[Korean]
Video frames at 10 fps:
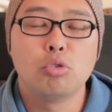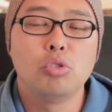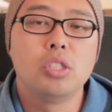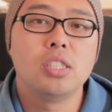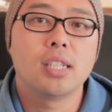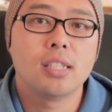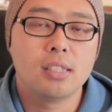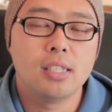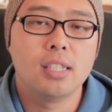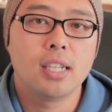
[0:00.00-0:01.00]

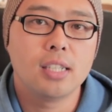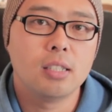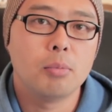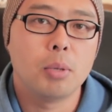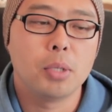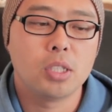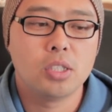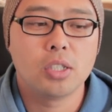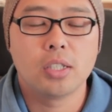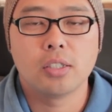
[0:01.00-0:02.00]
주지사들이나 몇몇
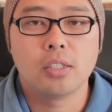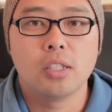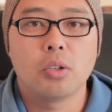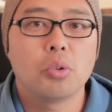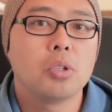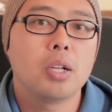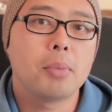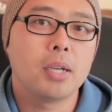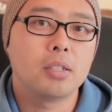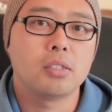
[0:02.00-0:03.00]
지역에서는 이 코로나
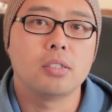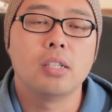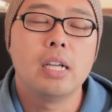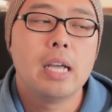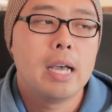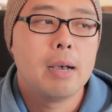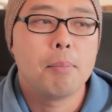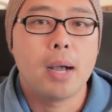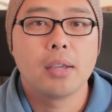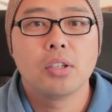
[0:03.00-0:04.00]
바이러스
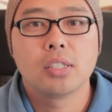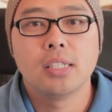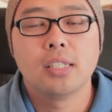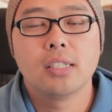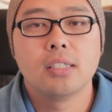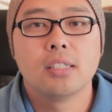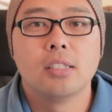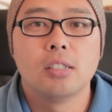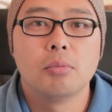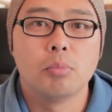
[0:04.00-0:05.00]
방역 제재를
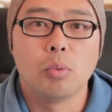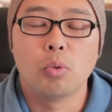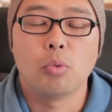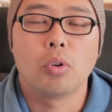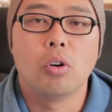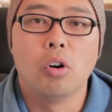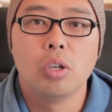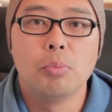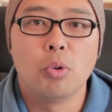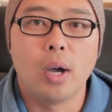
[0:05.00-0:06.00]
지금
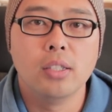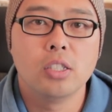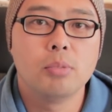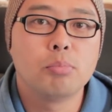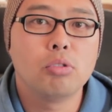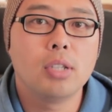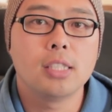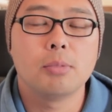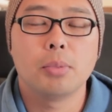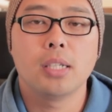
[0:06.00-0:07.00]
거의 완전히
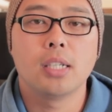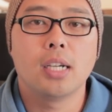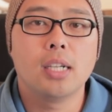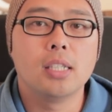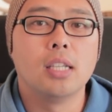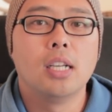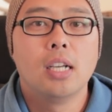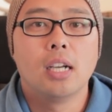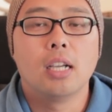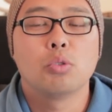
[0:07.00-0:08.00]
풀다시피 하니까
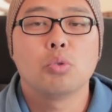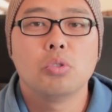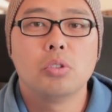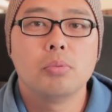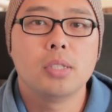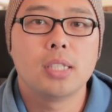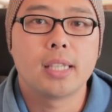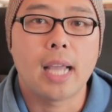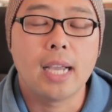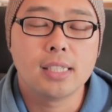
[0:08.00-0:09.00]
조금 이제
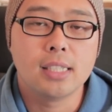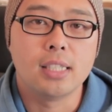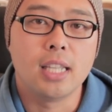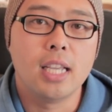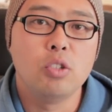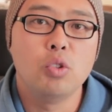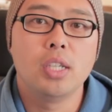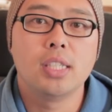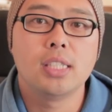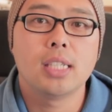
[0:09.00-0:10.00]
다시
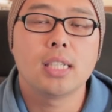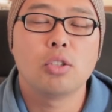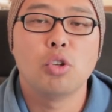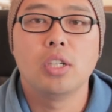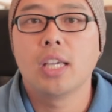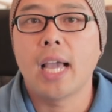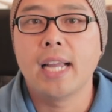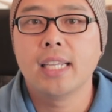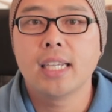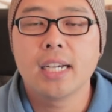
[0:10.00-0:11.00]
대유행 시작이 되는 게
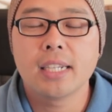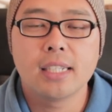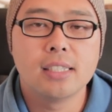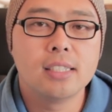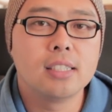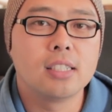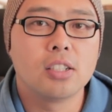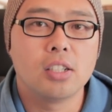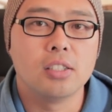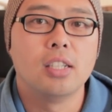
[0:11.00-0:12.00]
아닌가라는
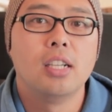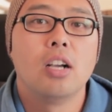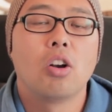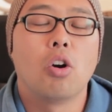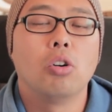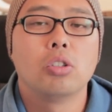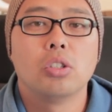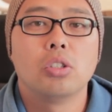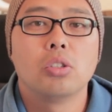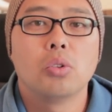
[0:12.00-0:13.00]
그런
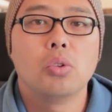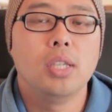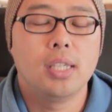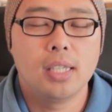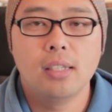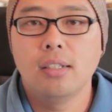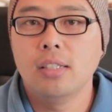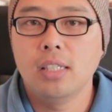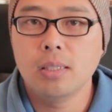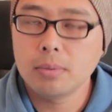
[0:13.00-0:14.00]
걱정도
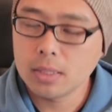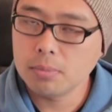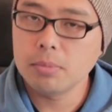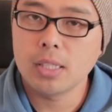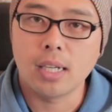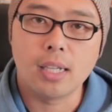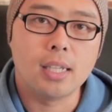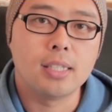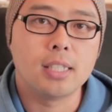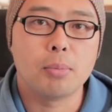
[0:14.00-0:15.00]
있기는
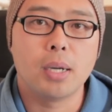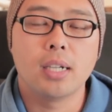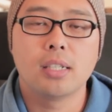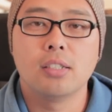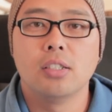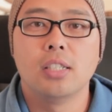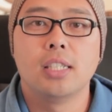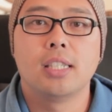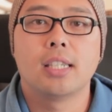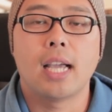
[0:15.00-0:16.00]
있습니다. 제발 그런
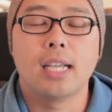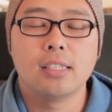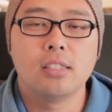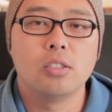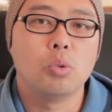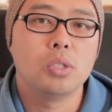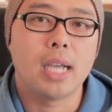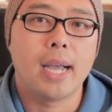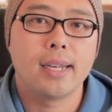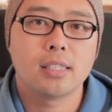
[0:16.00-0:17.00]
일이 다시는 오지
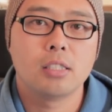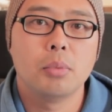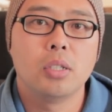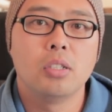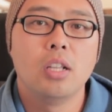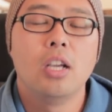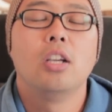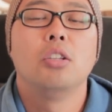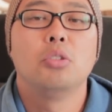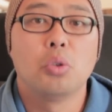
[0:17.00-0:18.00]
않았으면
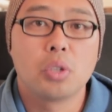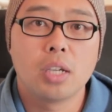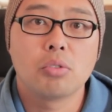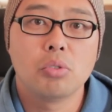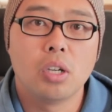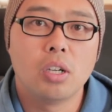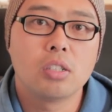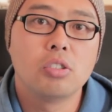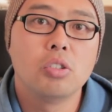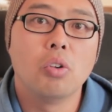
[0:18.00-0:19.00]
좋겠고요.
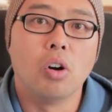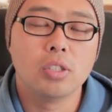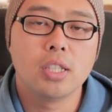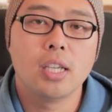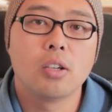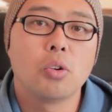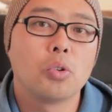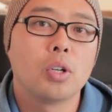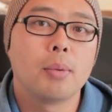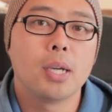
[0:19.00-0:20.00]
그리고 어제 이
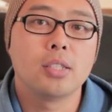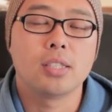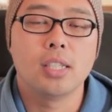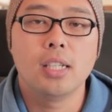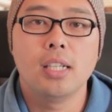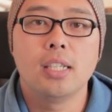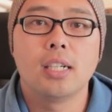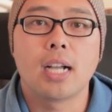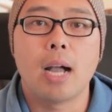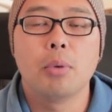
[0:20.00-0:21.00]
코로나 바이러스
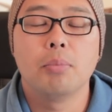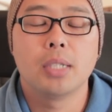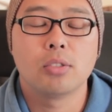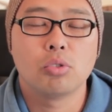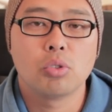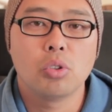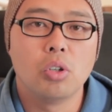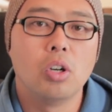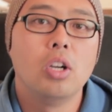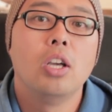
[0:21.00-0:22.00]
1일 감염자
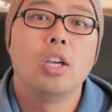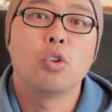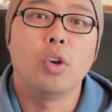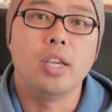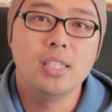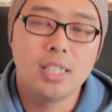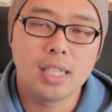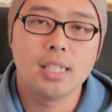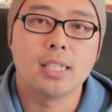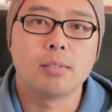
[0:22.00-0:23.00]
수도
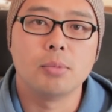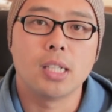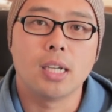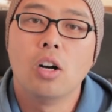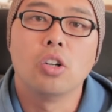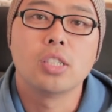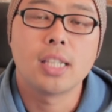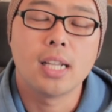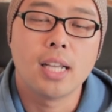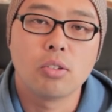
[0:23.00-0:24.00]
굉장히 낮습니다. 어제
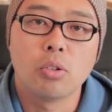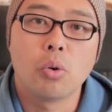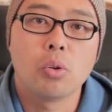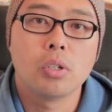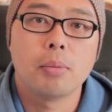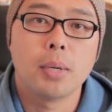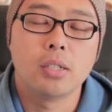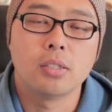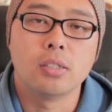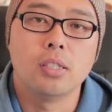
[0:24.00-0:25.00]
단 하루 코로나
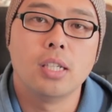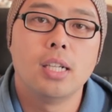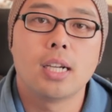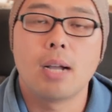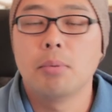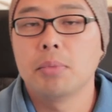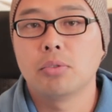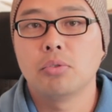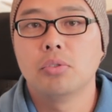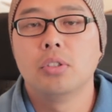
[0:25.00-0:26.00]
바이러스 1일 감염자
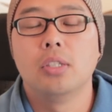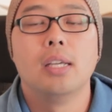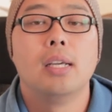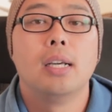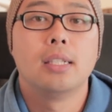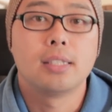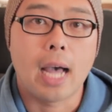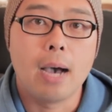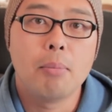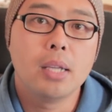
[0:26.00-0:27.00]
수는
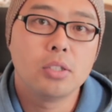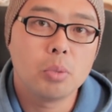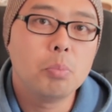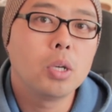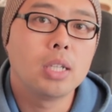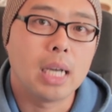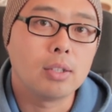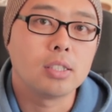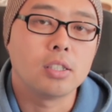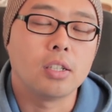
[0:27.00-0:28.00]
41,000명이
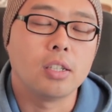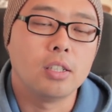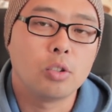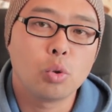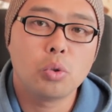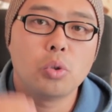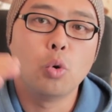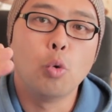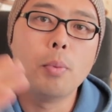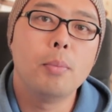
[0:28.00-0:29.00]
나왔어요. 또
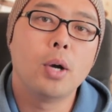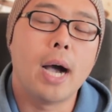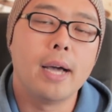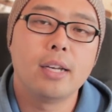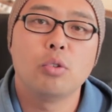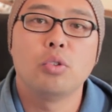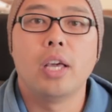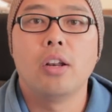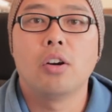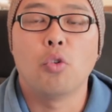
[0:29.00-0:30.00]
50,000명 아래로
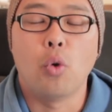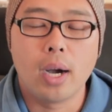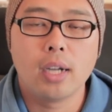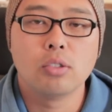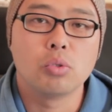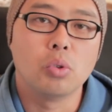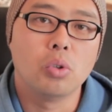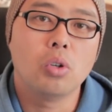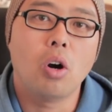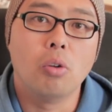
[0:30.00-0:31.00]

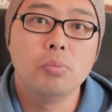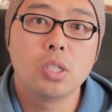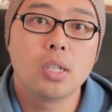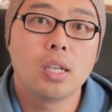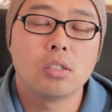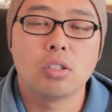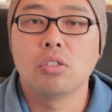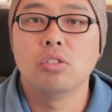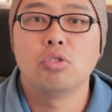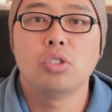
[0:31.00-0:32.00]
내려와가지고 엄청나게
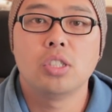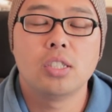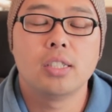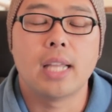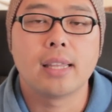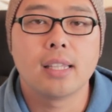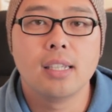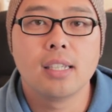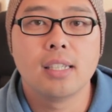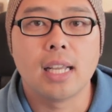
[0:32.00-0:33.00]
적은 수치를
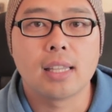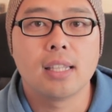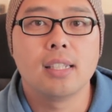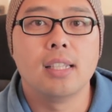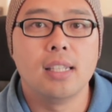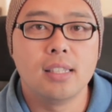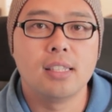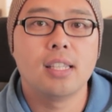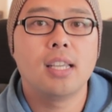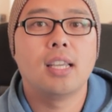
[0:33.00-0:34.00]
나타내긴
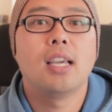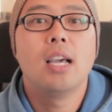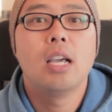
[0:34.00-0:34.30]
나타냈는데